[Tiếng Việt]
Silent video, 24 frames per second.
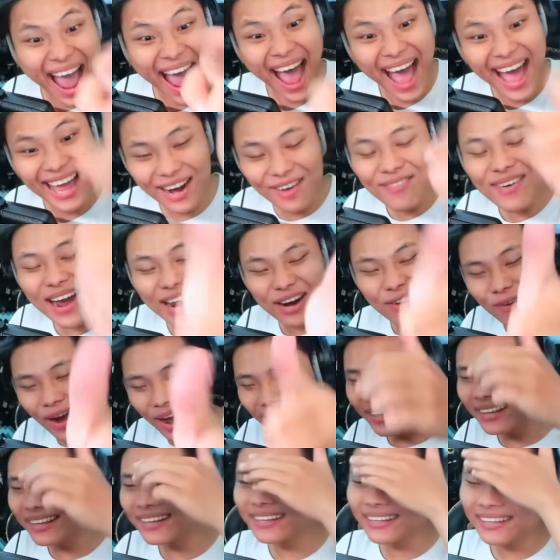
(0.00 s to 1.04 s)
ra đúng rồi, đúng
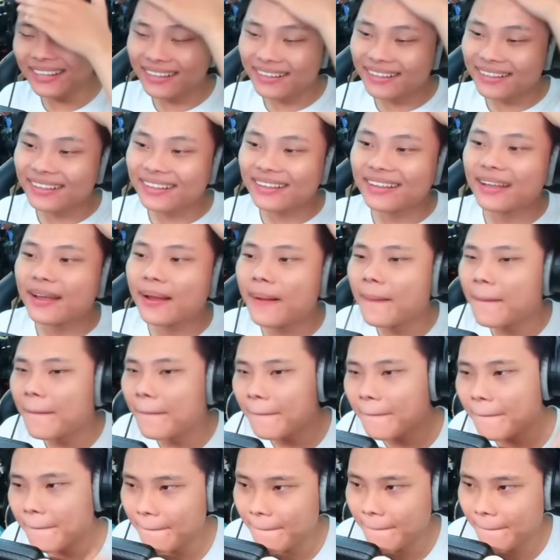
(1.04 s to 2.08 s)
rồi. tập bảy mươi hai
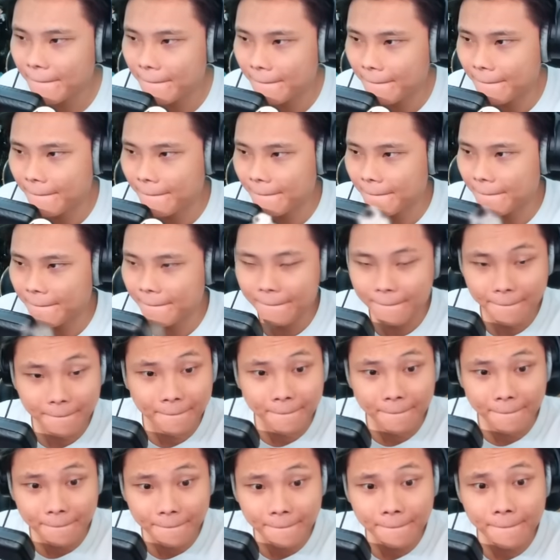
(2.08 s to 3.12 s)
và chúng ta được đưa
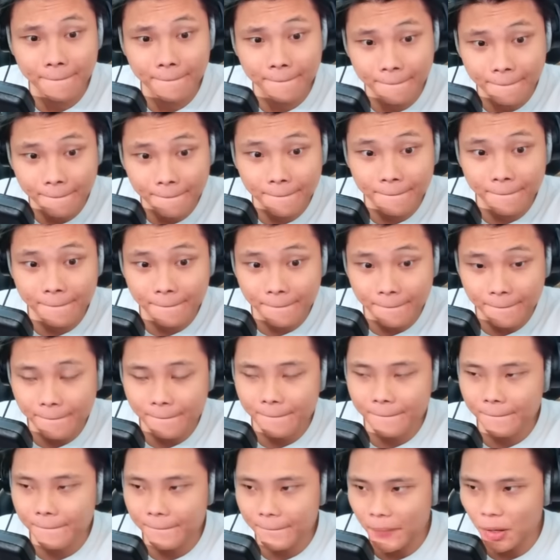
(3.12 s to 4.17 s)
vào bê o vê của
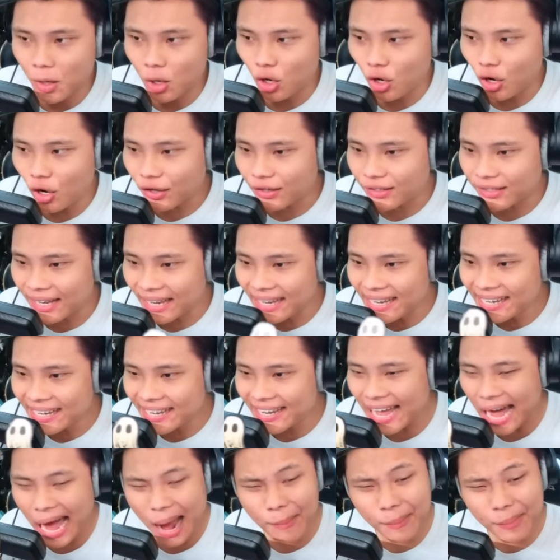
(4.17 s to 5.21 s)
Lucky Cameraman. Lucky
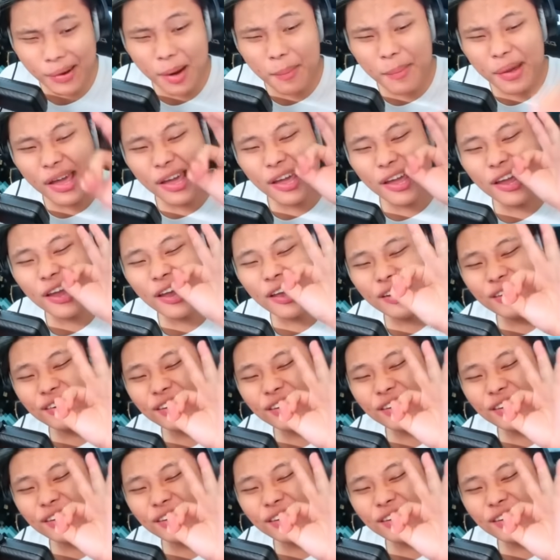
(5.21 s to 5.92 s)
Cameraman